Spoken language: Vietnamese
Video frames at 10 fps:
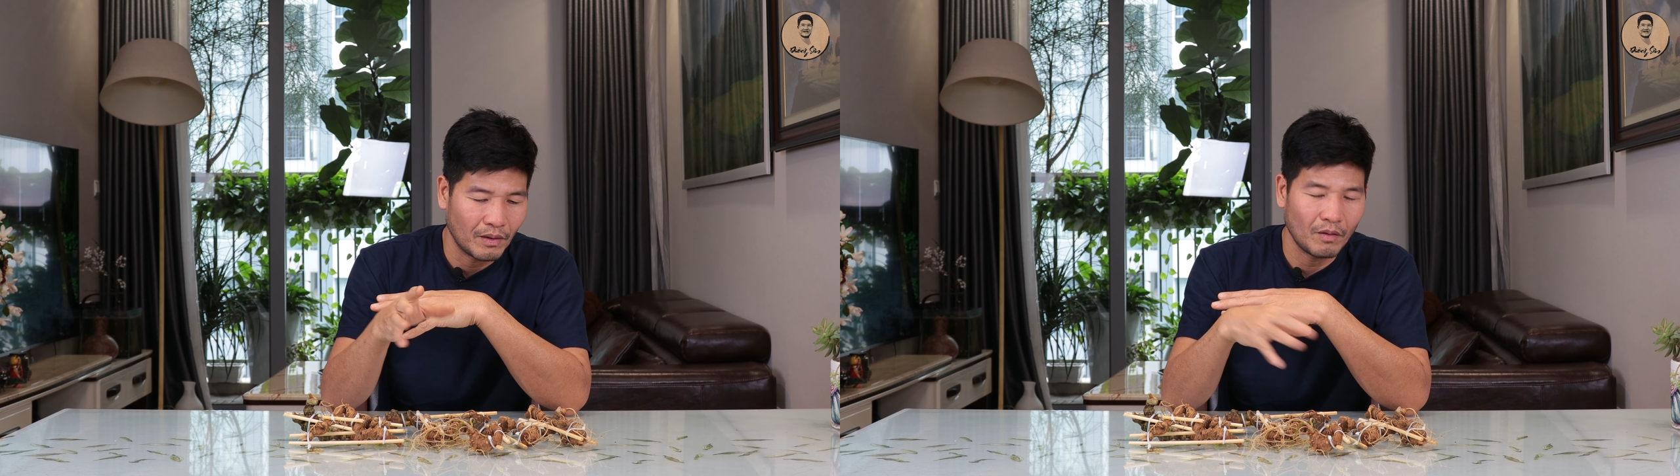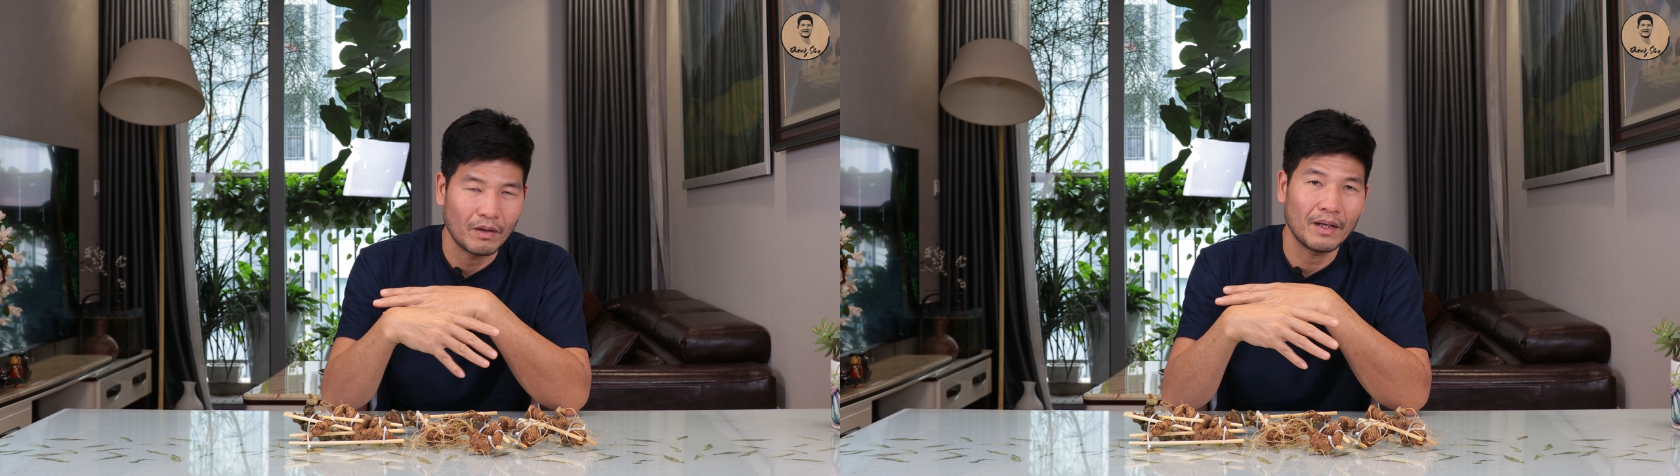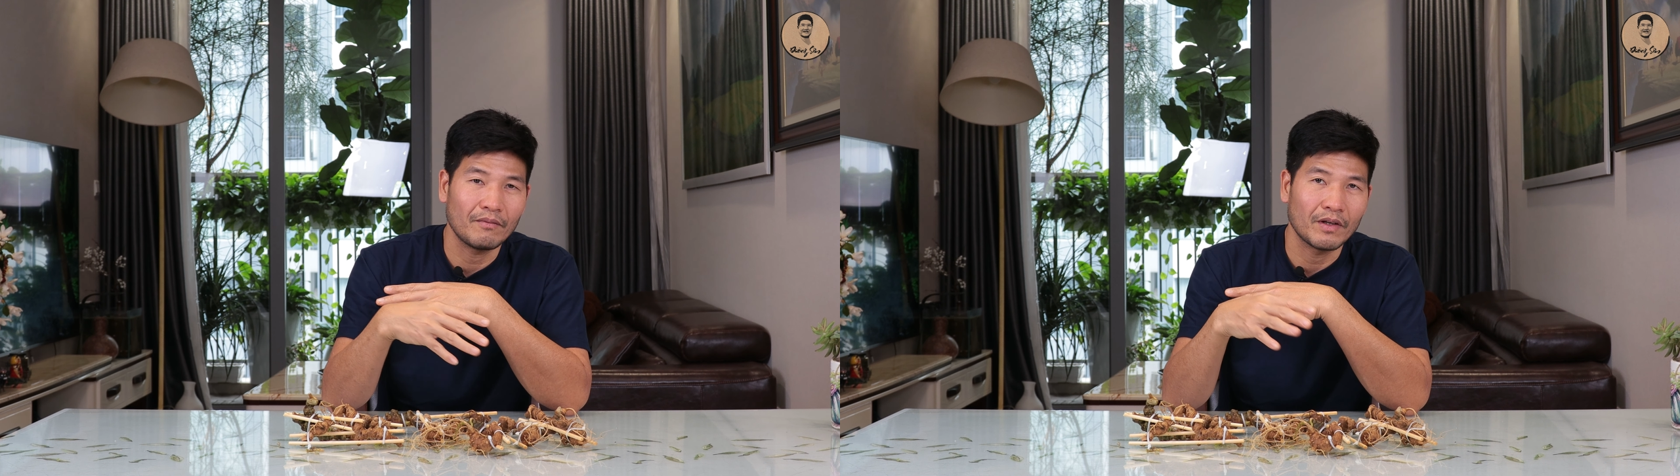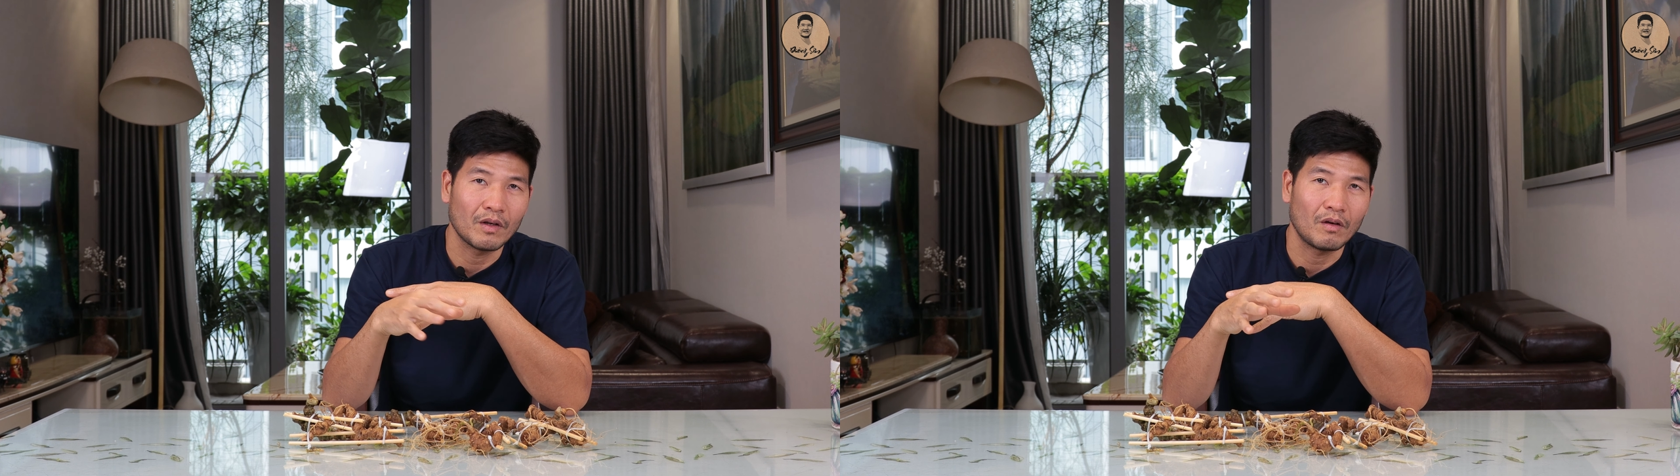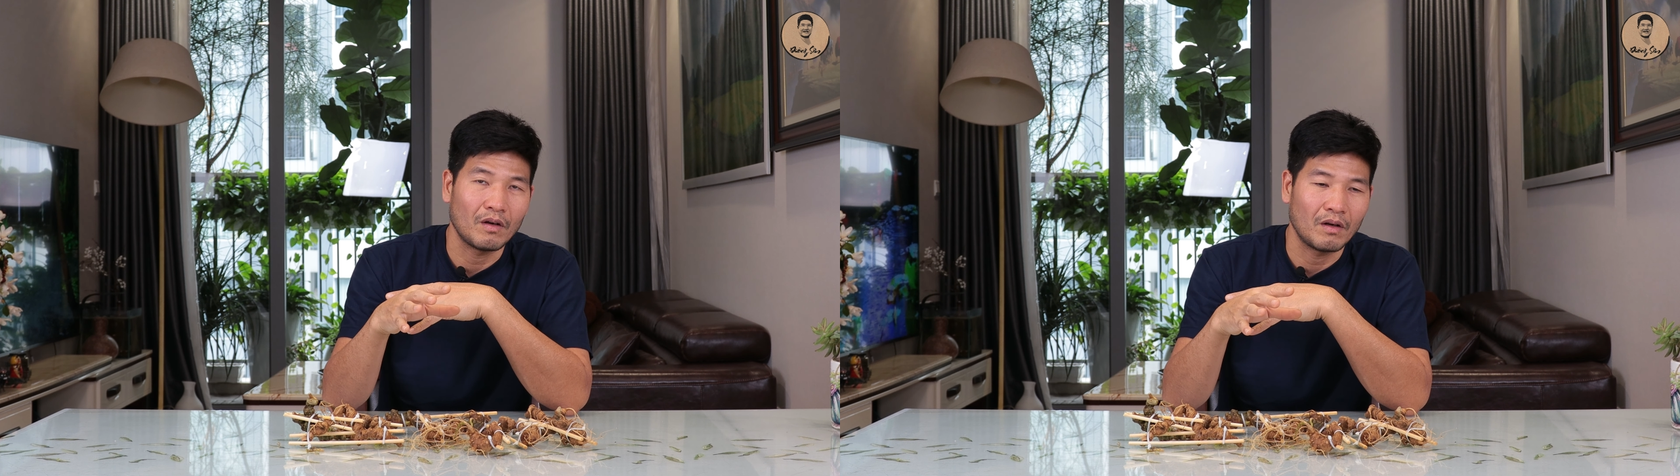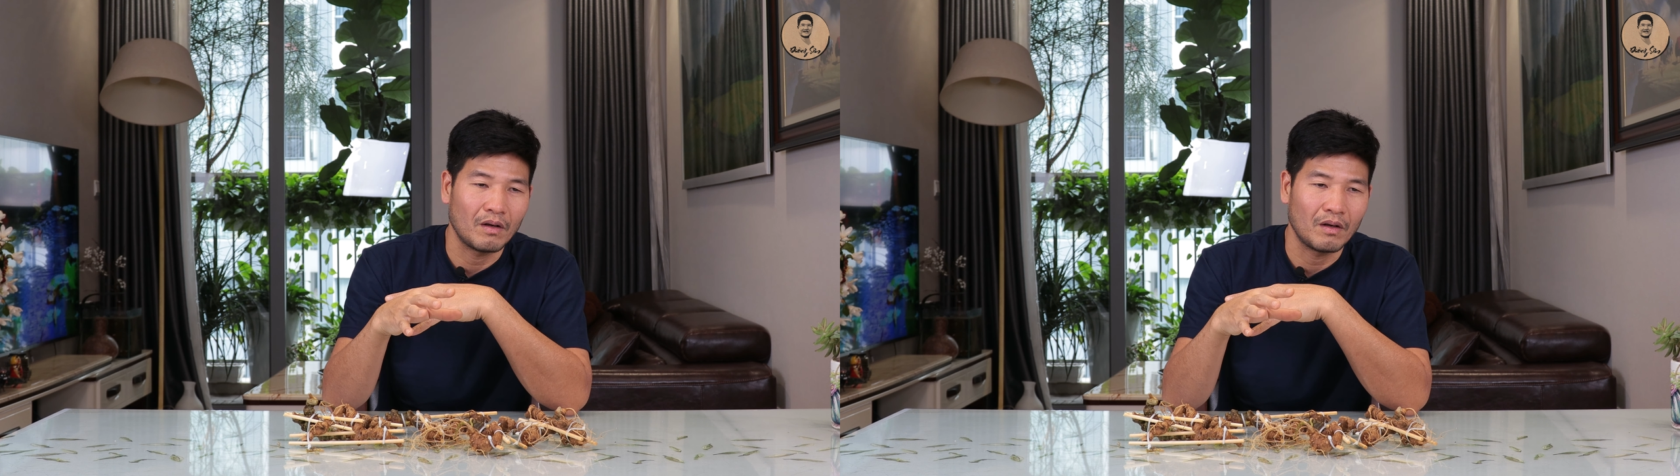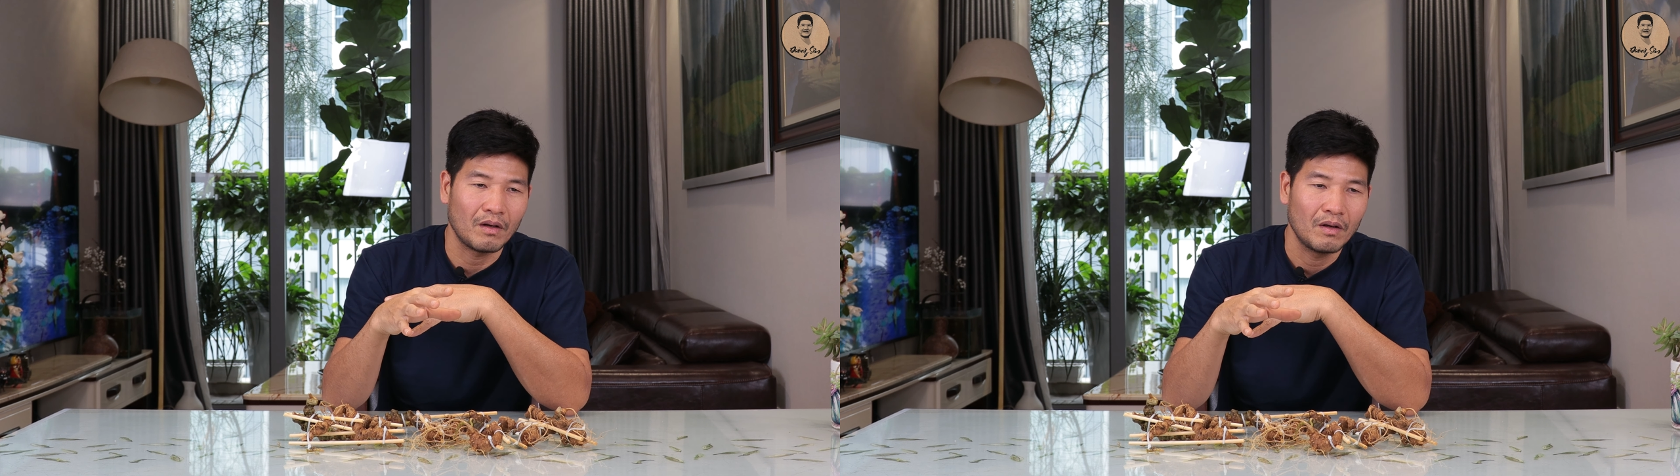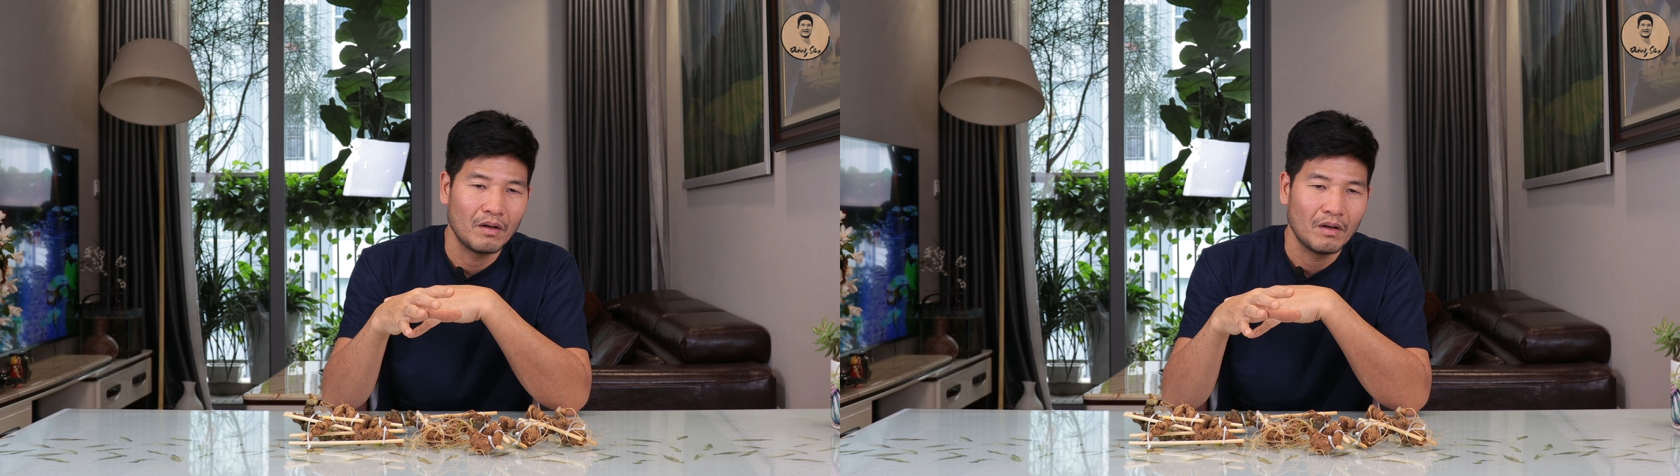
khi họ đem về họ,